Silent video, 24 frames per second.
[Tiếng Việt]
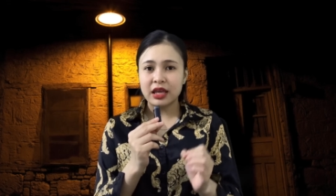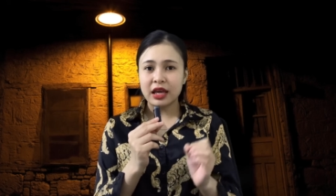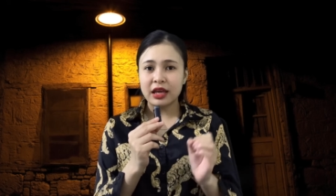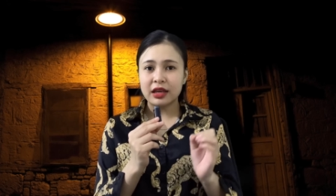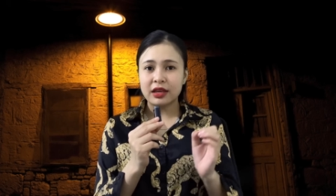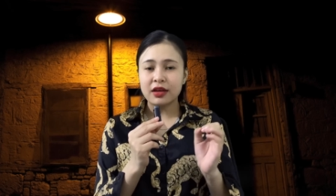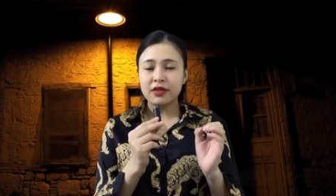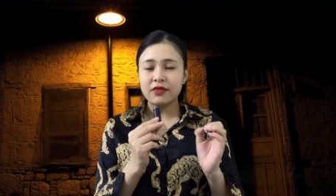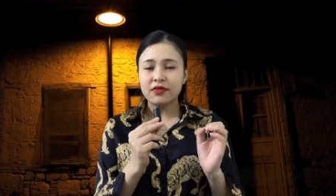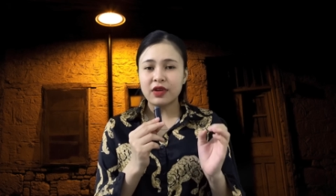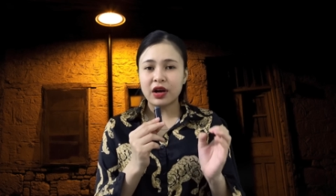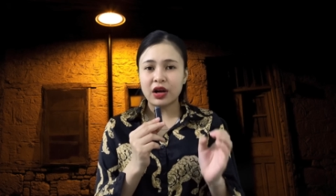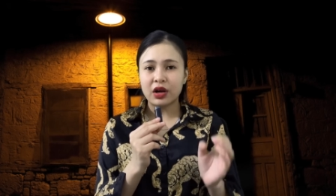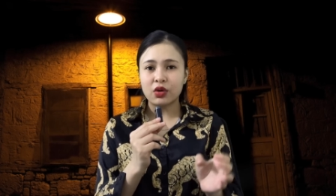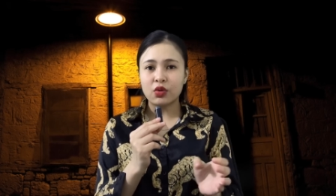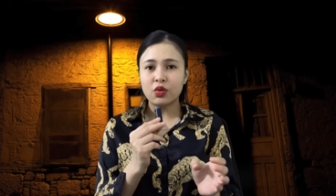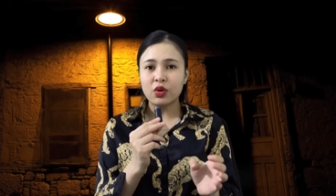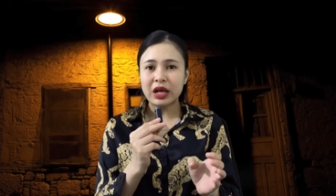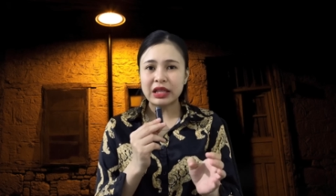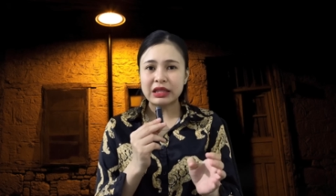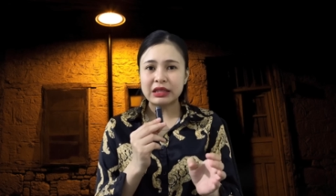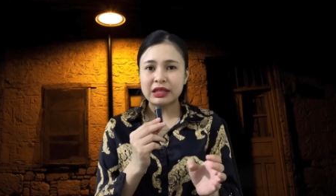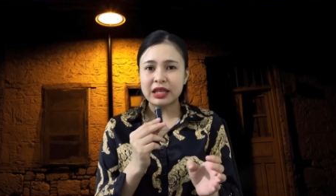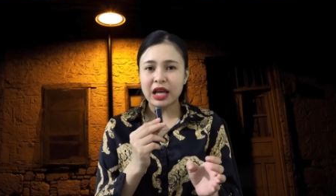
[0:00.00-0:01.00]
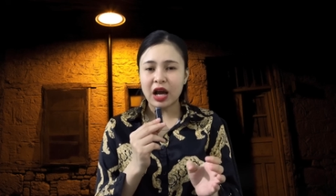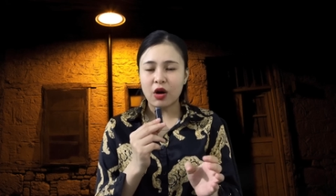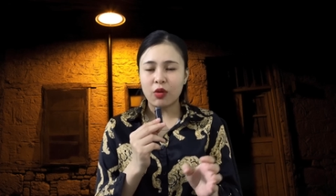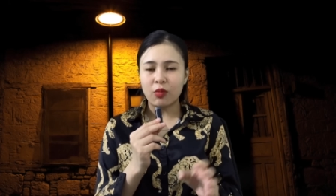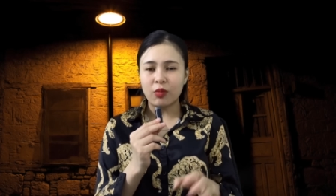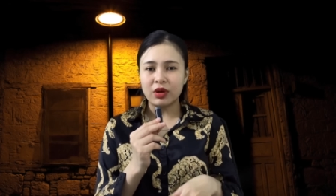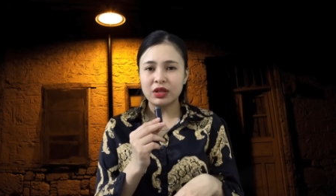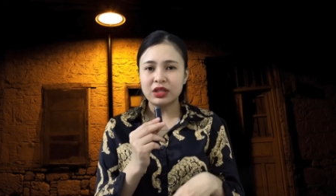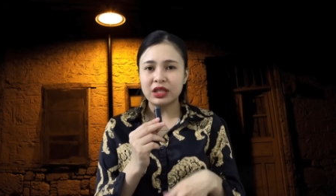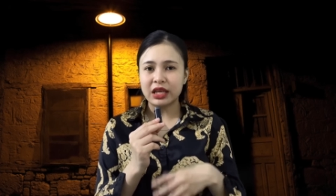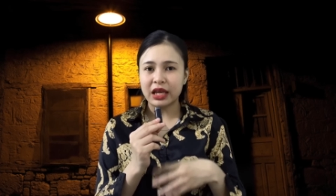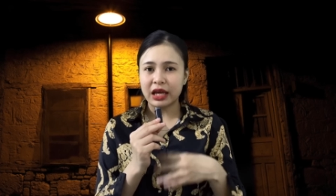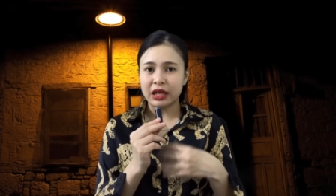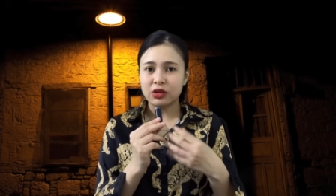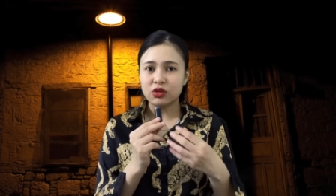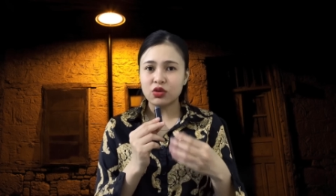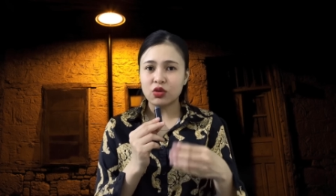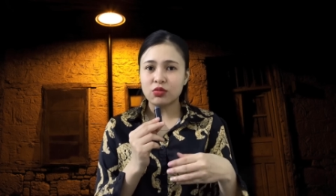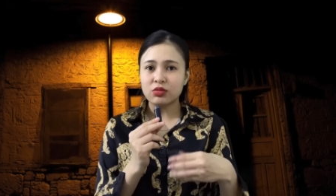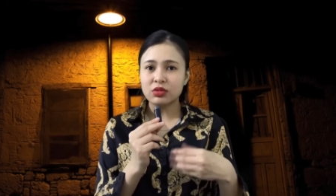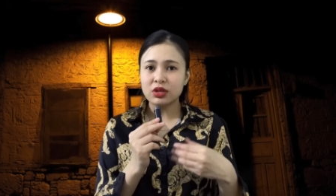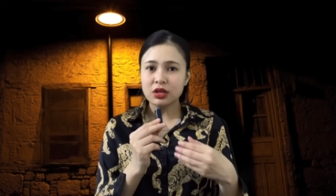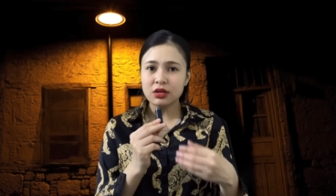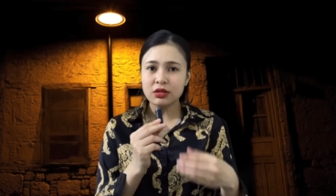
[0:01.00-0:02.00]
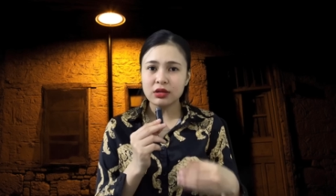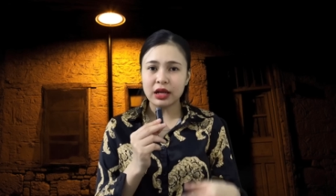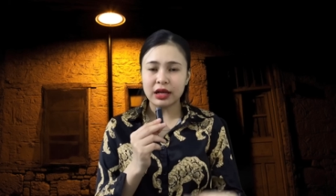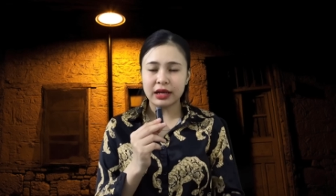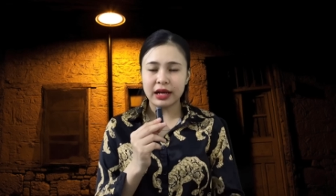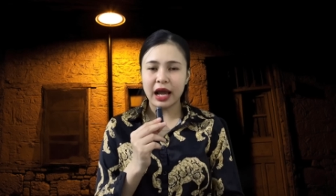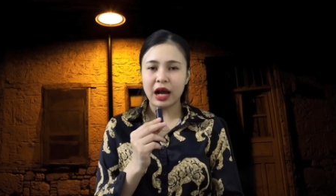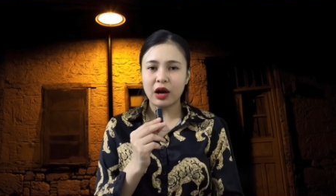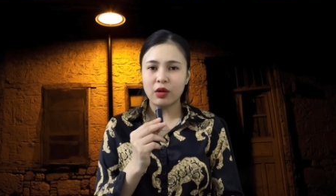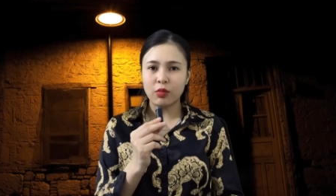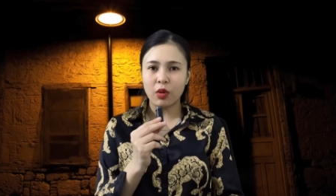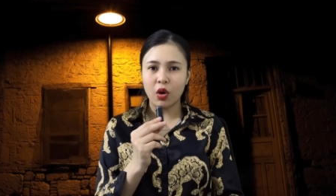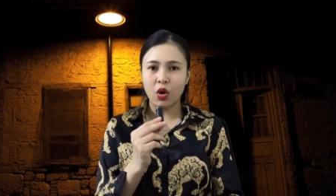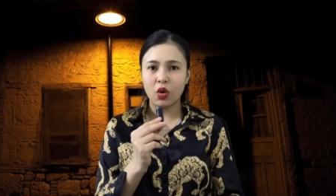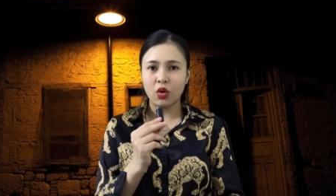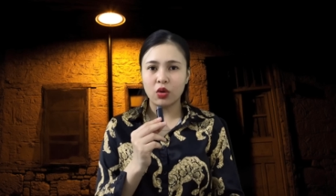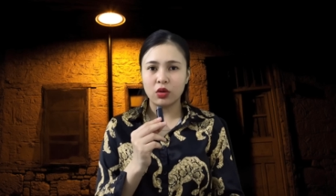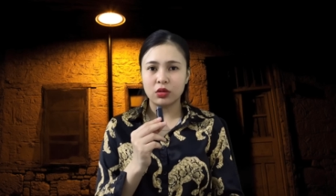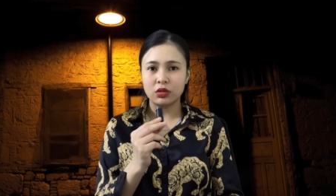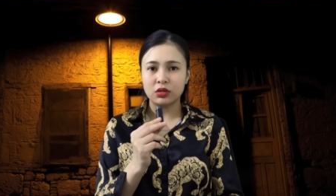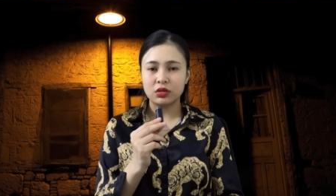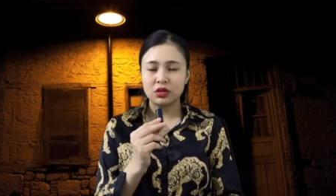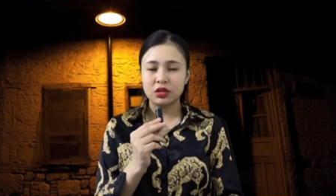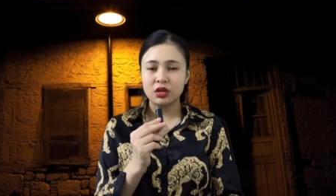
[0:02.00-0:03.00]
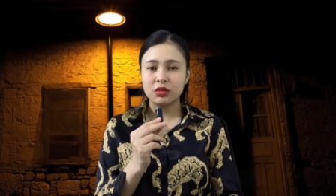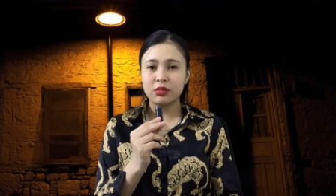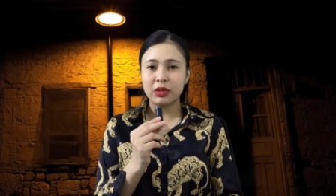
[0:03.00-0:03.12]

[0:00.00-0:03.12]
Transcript: Về cái phận của anh chồng thì anh cũng rất là đau buồn,